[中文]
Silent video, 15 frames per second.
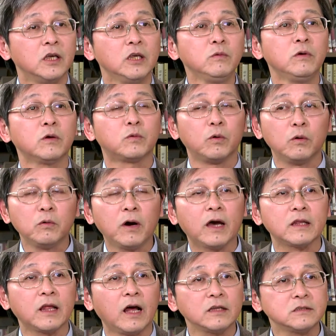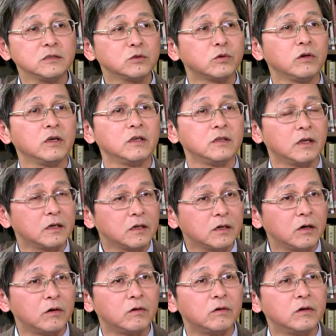因为国外它之所以能
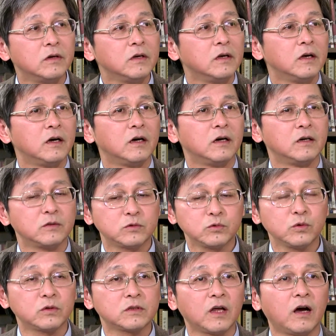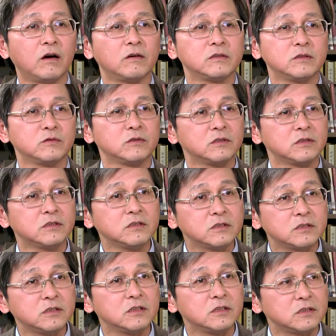够呃做到就是
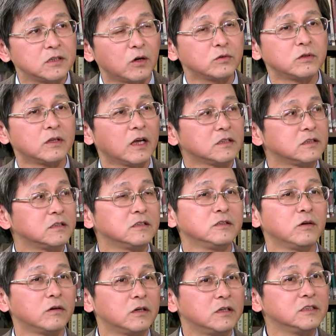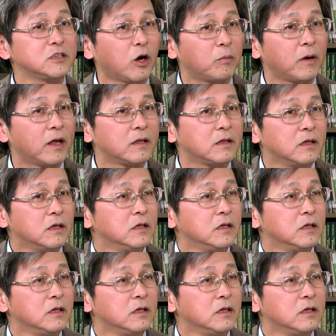适性教学，它其实是用很小班，